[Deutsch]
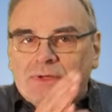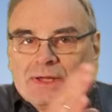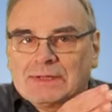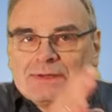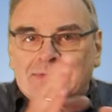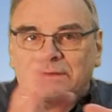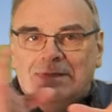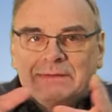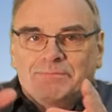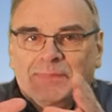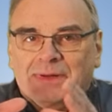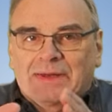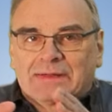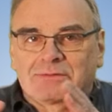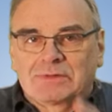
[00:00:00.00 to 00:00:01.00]
ja, dann sieht
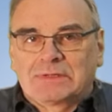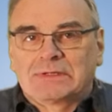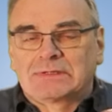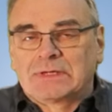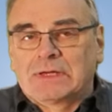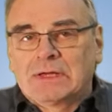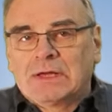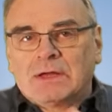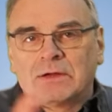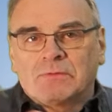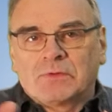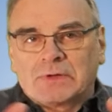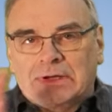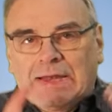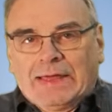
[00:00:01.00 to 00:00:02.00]
man also diese
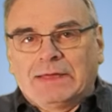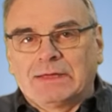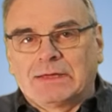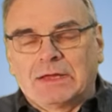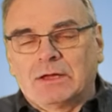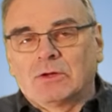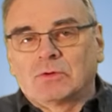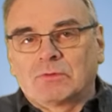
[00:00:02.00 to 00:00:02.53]
Vergleiche